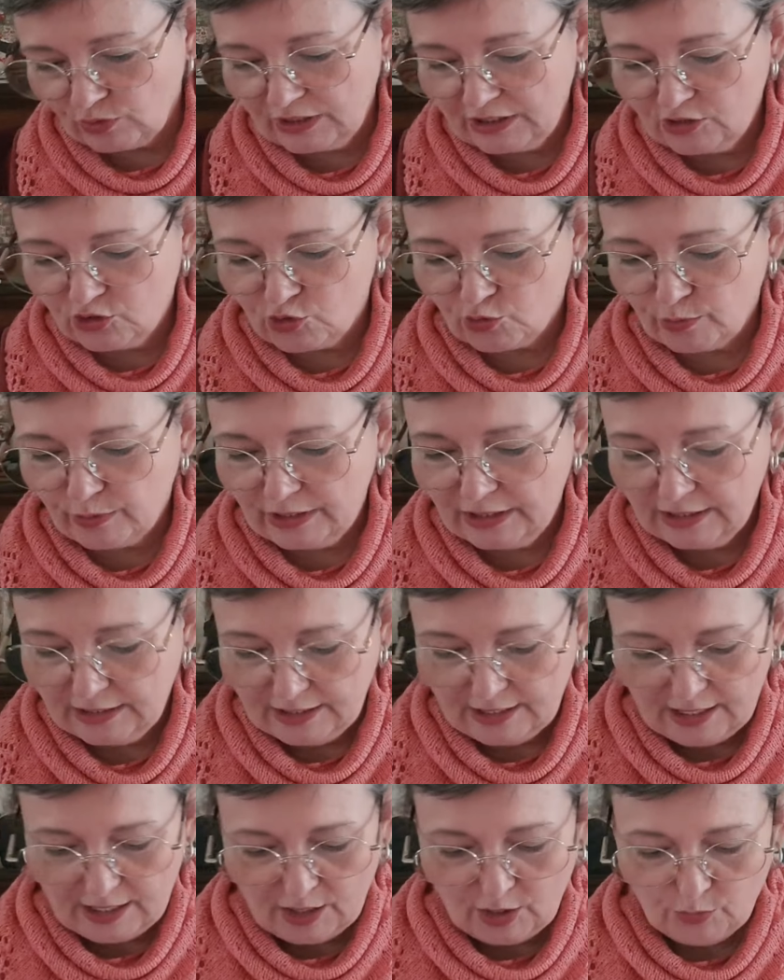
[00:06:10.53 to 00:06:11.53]
étui
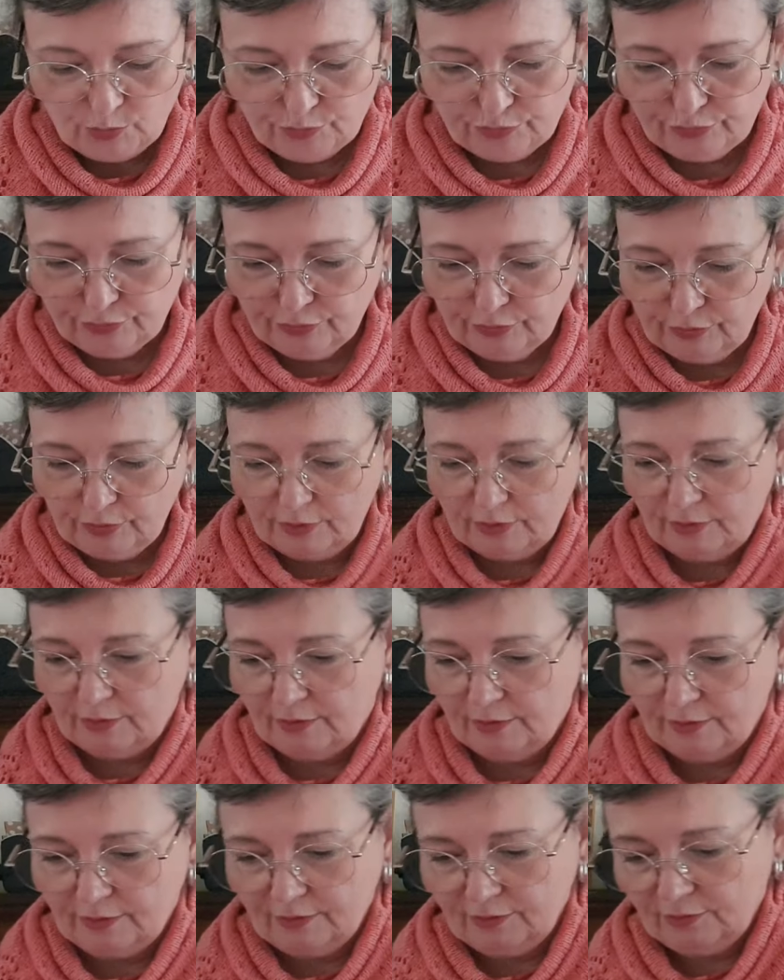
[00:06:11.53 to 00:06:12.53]
pour
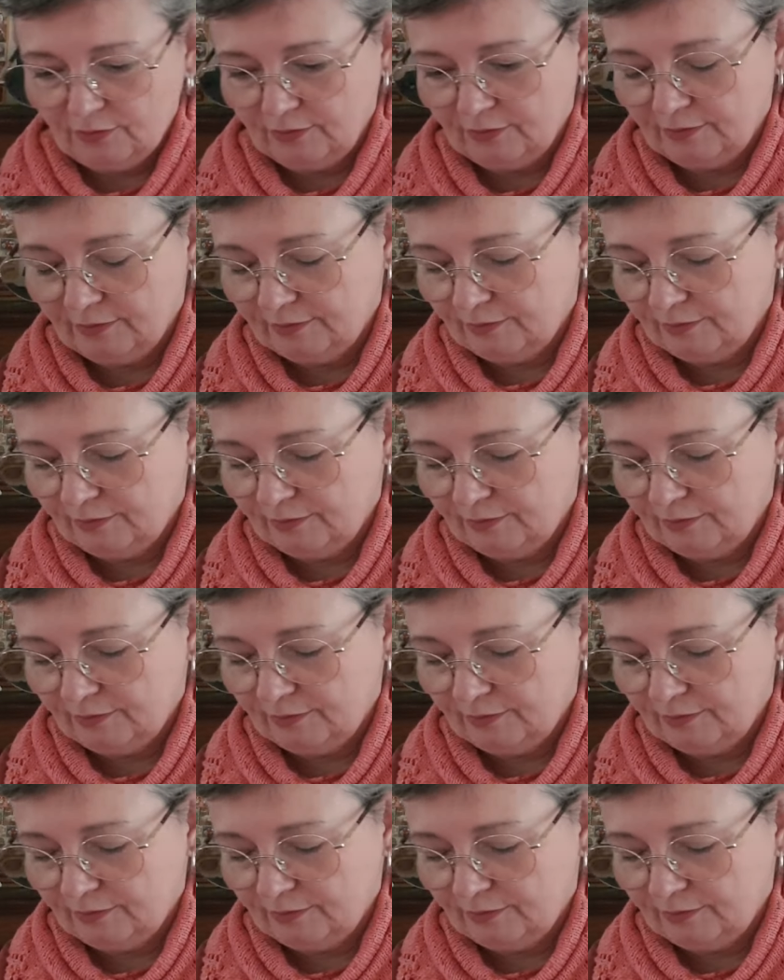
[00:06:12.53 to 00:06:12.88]
euh,